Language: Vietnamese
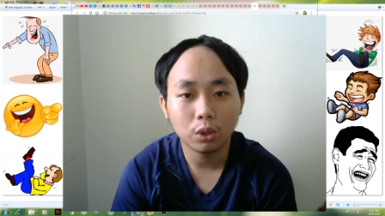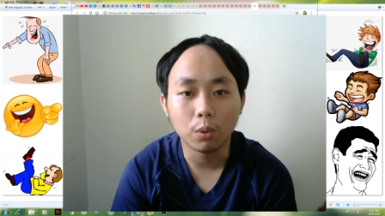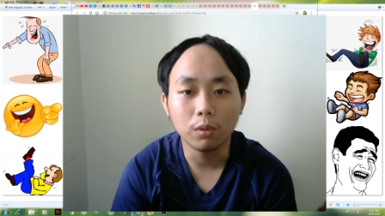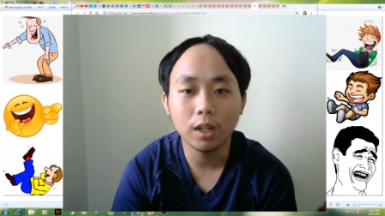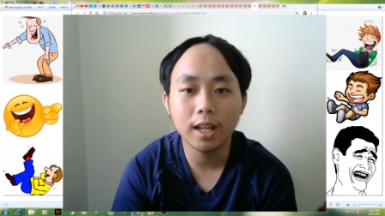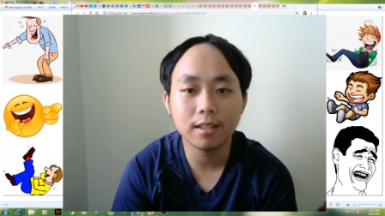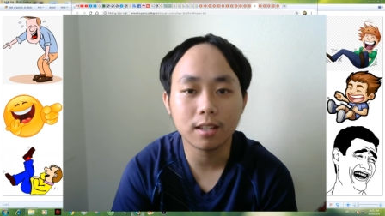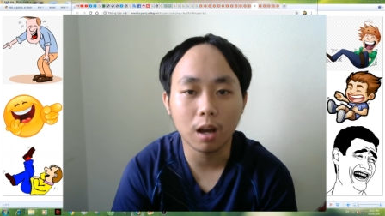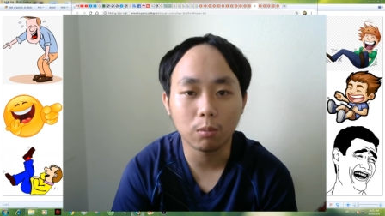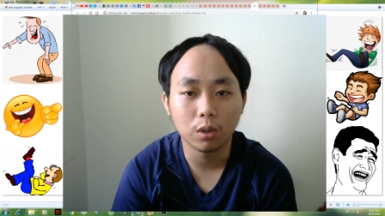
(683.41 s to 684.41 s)
cũng lên
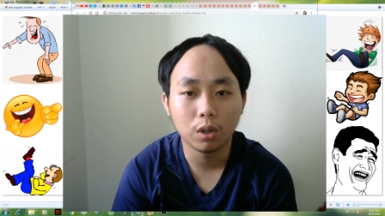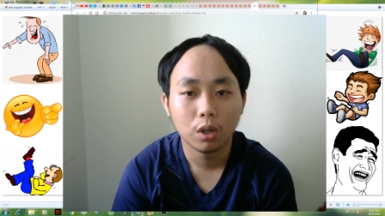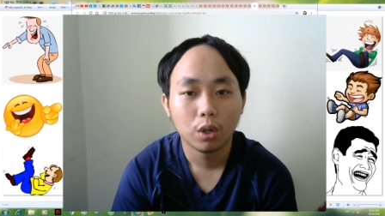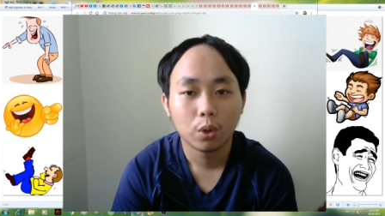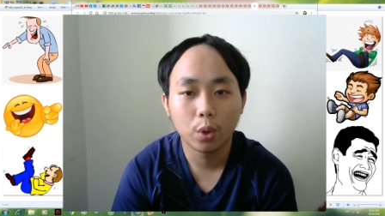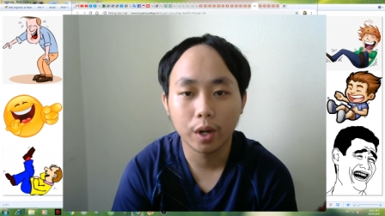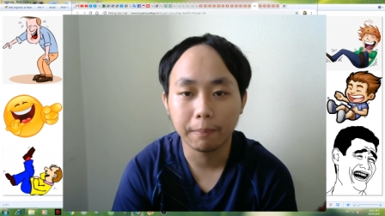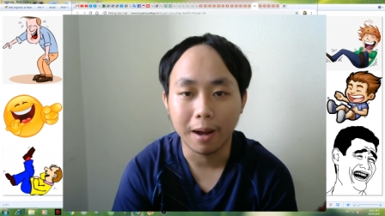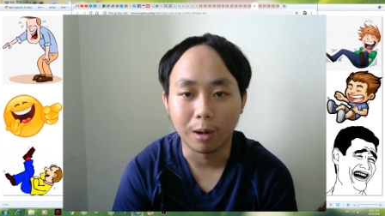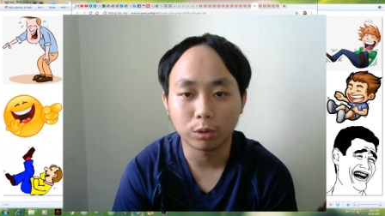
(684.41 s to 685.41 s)
giọng
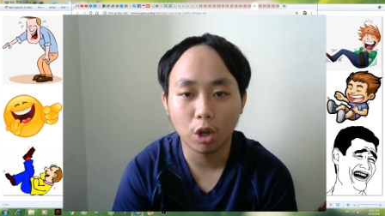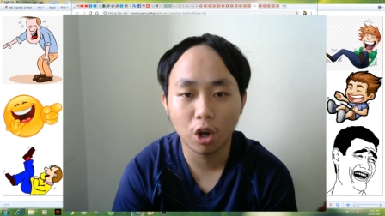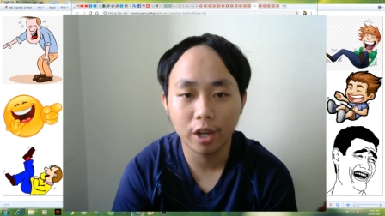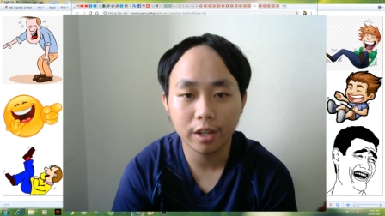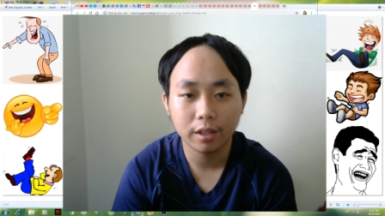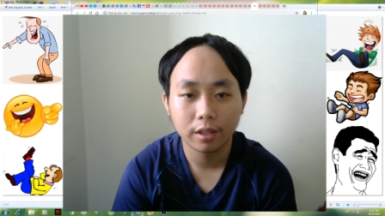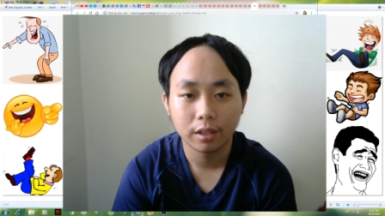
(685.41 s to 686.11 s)
khuyên bảo tôi